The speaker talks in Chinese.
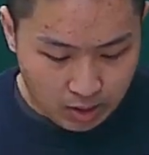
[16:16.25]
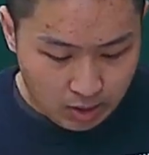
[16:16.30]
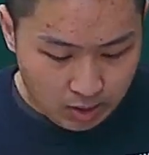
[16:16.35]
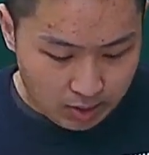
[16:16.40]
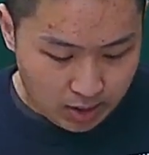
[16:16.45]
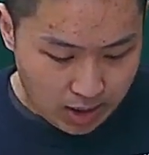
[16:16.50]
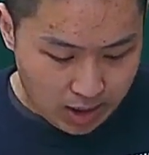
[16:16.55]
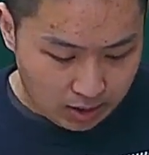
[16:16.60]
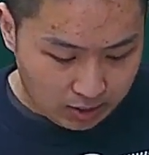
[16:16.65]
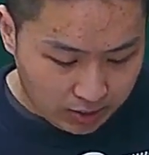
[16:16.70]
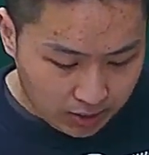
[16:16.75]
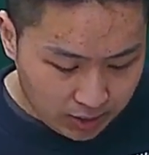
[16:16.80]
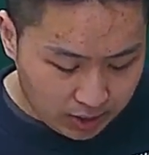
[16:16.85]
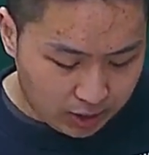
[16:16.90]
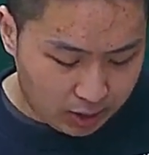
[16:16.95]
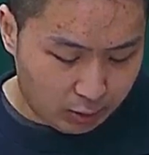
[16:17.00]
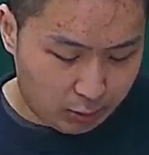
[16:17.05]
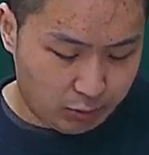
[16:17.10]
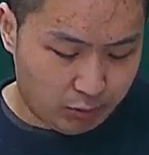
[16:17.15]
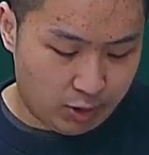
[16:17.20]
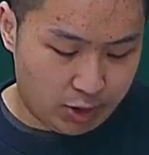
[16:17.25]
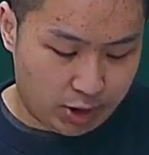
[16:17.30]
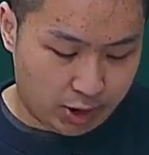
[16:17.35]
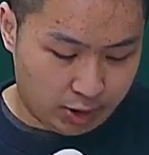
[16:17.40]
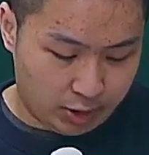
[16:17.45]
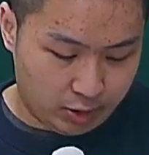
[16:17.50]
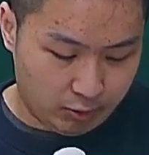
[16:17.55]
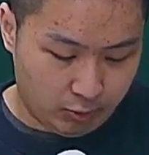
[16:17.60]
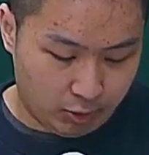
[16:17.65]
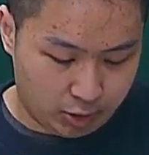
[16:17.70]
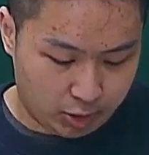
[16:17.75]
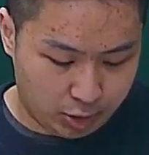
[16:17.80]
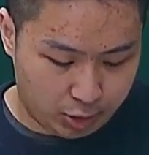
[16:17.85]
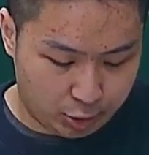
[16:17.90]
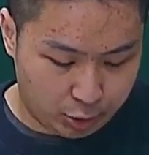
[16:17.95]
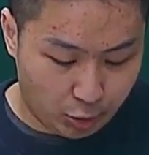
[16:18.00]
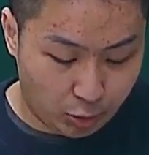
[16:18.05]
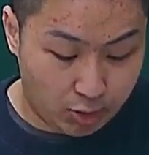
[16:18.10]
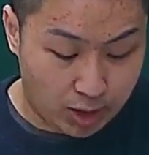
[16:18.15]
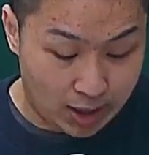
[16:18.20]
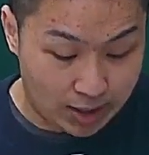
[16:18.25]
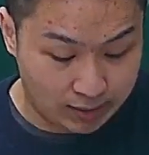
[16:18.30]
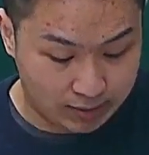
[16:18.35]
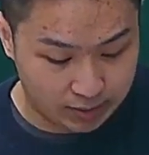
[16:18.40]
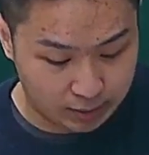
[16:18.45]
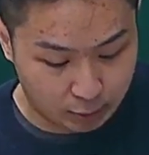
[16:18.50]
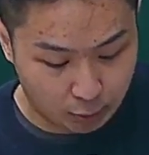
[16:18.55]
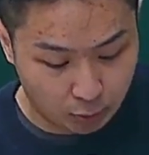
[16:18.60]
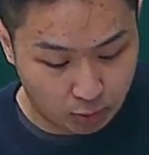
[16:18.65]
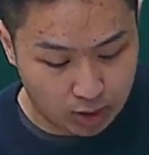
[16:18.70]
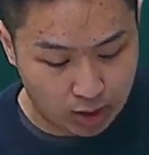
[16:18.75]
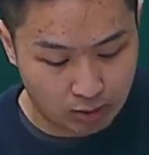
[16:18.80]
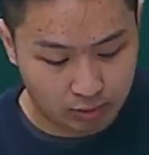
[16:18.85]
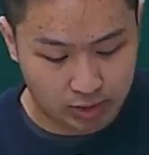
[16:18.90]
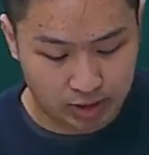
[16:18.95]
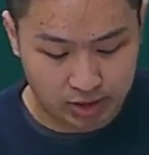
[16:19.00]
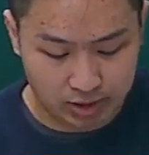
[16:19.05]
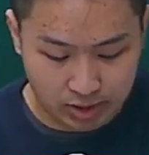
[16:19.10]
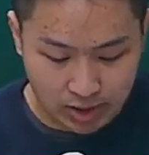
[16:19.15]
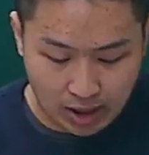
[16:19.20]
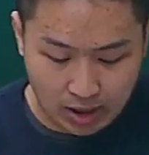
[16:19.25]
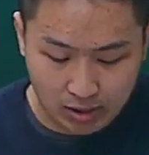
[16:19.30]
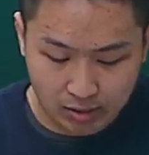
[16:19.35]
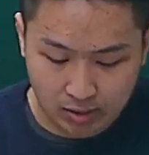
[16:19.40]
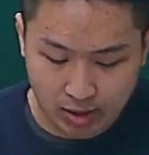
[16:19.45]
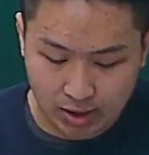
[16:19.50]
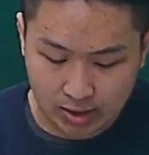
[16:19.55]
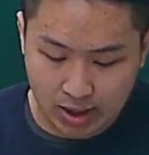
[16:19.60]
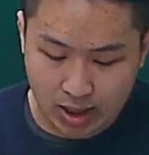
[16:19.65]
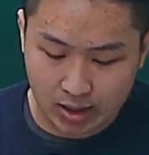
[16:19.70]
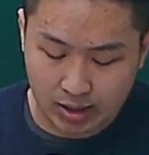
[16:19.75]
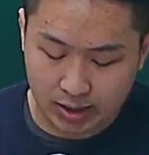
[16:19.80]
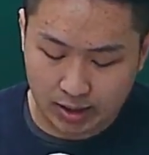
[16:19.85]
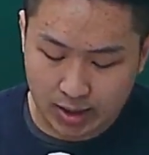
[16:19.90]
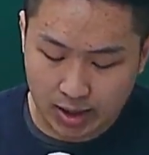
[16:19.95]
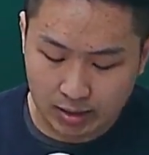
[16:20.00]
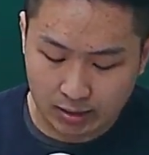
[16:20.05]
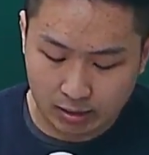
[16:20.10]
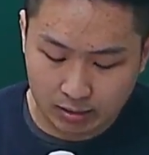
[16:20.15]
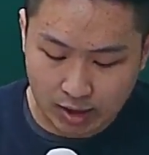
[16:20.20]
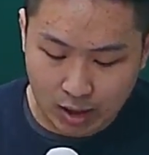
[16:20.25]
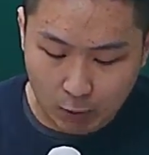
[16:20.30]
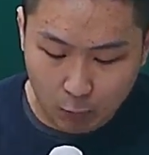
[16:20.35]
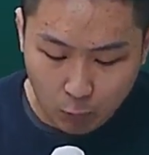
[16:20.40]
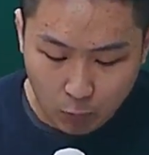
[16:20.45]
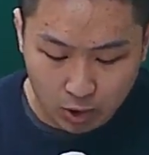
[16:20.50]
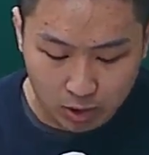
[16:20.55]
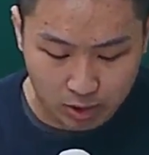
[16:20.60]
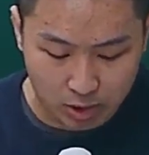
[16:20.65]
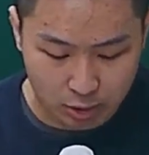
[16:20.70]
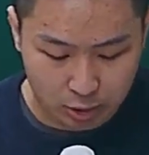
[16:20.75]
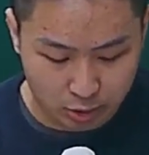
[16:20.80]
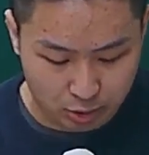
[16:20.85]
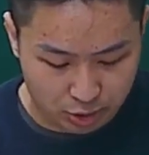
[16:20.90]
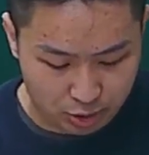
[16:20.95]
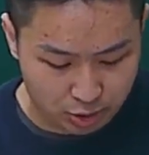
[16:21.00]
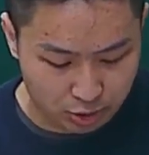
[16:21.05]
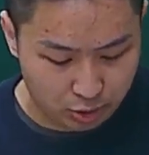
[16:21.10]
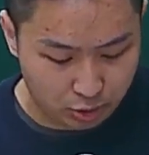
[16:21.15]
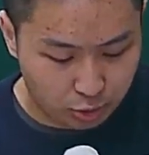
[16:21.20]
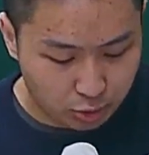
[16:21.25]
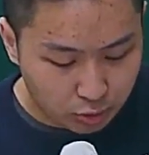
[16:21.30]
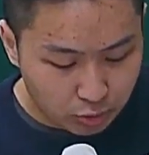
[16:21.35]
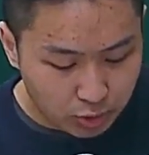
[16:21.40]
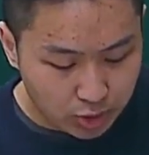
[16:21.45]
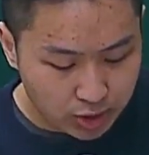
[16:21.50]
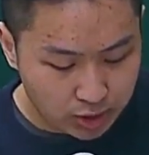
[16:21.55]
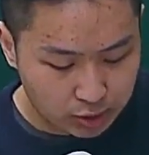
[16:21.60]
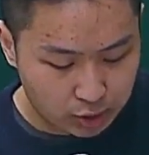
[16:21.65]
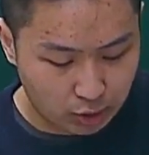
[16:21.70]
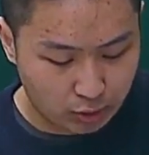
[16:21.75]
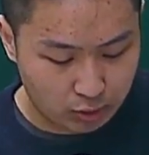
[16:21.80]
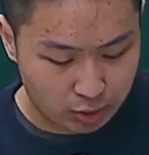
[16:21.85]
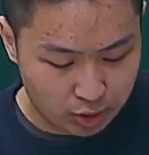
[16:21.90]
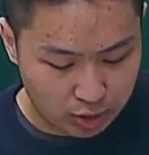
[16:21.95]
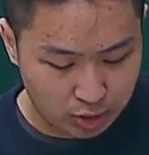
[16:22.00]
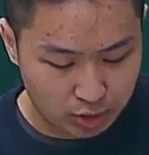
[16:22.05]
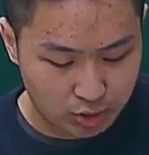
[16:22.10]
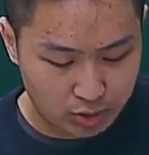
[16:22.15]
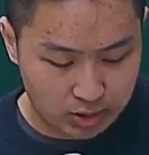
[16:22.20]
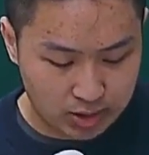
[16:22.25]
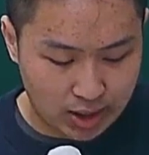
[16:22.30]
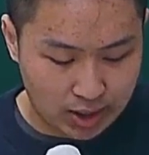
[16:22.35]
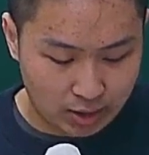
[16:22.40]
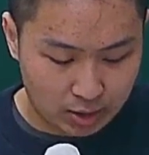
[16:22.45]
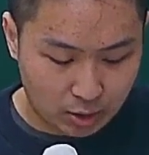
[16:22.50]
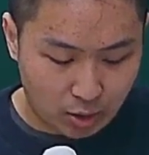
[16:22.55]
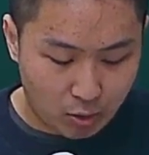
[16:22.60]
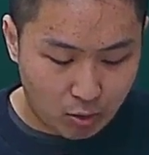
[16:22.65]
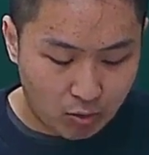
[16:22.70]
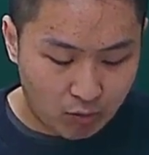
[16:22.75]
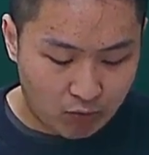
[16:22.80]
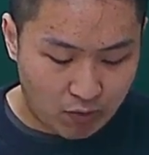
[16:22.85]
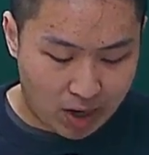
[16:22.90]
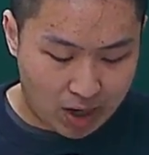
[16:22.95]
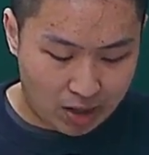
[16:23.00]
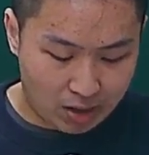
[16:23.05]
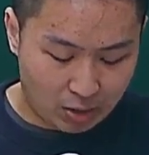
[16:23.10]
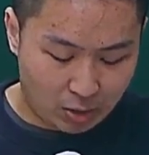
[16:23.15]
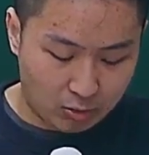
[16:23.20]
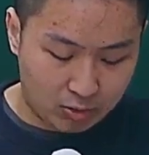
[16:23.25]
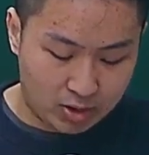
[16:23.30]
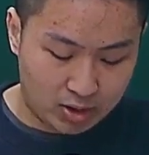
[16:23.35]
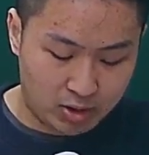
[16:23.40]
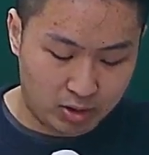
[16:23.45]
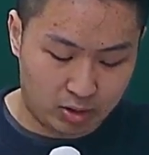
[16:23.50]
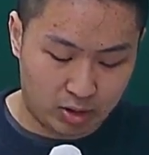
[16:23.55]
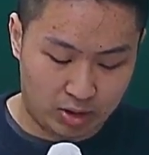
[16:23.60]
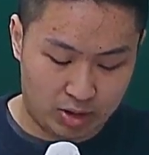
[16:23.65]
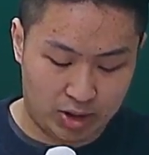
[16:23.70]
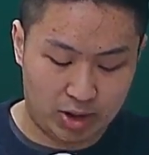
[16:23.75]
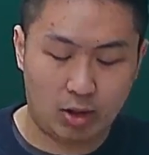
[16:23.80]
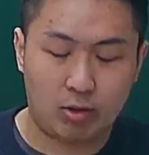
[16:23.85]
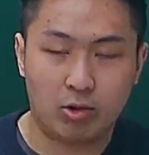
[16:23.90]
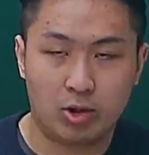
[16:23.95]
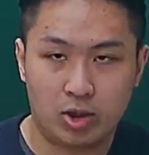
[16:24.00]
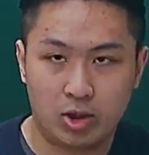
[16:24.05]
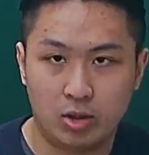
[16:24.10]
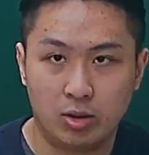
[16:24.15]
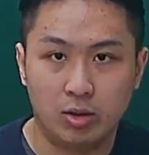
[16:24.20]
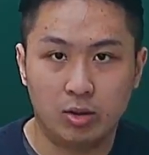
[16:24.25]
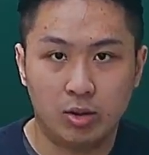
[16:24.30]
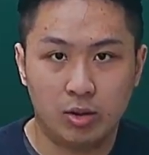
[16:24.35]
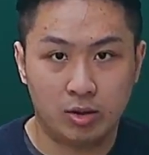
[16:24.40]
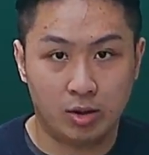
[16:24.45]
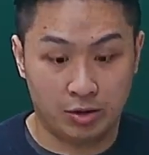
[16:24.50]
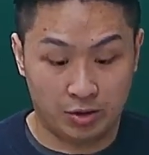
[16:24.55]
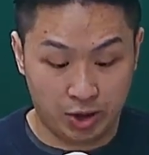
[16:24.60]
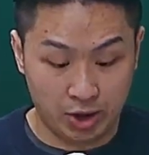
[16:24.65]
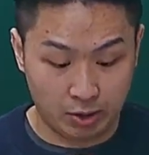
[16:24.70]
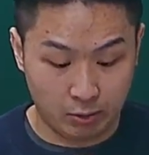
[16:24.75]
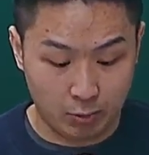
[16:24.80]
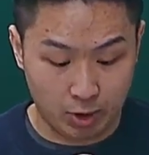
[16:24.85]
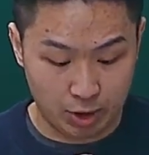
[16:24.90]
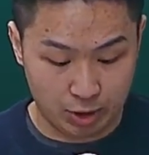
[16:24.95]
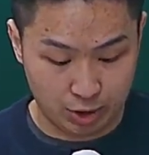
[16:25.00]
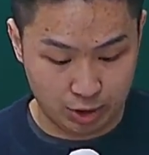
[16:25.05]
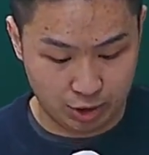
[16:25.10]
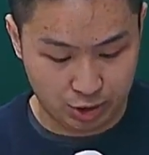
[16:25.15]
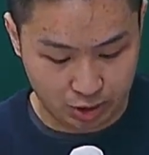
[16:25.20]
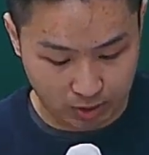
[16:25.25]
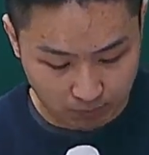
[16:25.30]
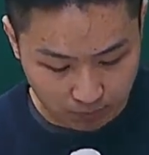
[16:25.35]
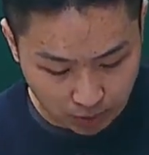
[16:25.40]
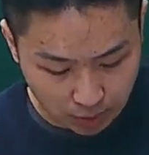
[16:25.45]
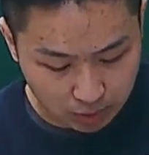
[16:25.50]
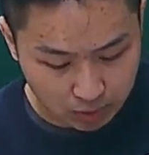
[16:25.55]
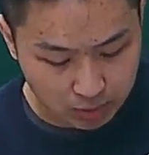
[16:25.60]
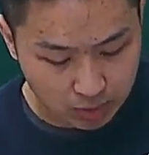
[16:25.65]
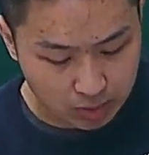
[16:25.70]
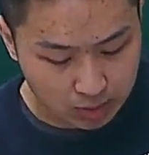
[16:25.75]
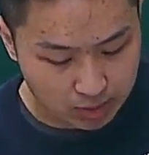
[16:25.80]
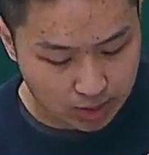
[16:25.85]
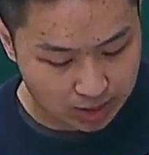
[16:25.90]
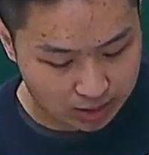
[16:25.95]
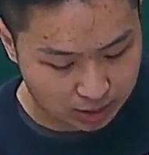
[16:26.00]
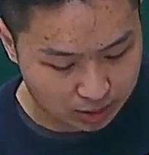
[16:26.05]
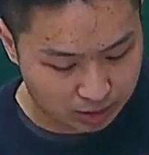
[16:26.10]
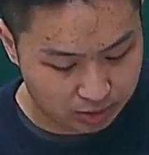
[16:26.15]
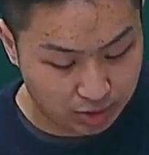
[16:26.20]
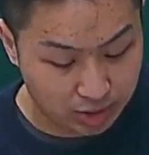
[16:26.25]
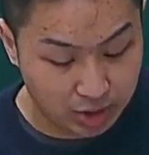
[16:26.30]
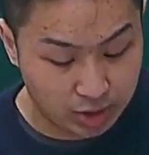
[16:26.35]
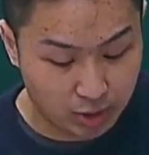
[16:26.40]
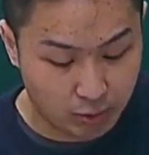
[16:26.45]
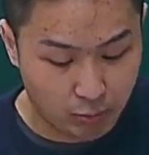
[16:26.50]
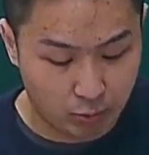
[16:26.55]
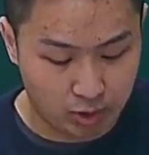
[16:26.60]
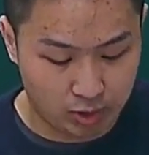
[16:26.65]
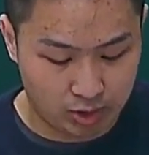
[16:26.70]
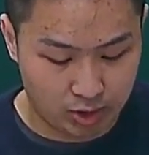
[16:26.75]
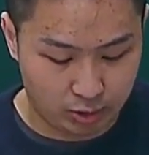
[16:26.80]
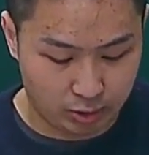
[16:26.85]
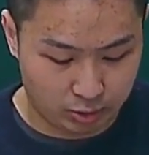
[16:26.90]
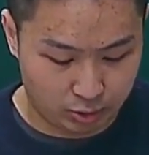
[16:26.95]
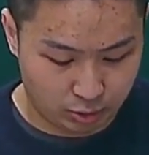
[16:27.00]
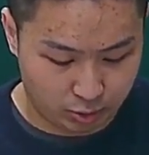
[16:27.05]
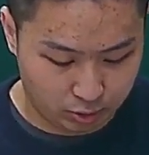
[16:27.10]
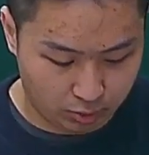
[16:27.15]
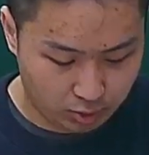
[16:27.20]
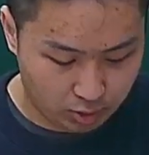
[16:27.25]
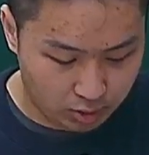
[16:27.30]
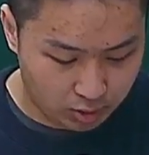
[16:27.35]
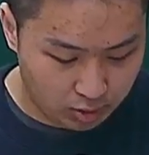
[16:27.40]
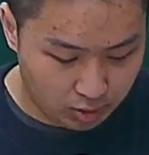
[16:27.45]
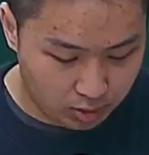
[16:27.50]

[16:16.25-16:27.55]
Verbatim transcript: 那第一题的部分，其实我是修改一题国考题啦。那大家可以看到，他问的就是独立董事在公发公司的角色的定位是什么？那这是第一个问题，就是说，